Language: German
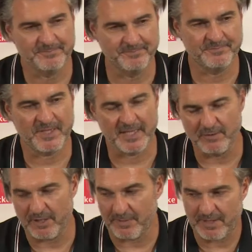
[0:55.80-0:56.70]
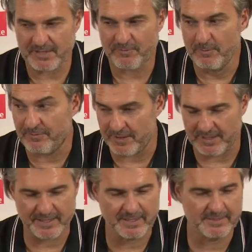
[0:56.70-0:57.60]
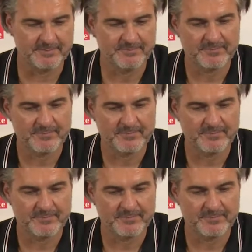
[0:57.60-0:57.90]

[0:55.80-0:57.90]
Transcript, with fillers: Ja gut, ich bin erst fünf Jahre hier.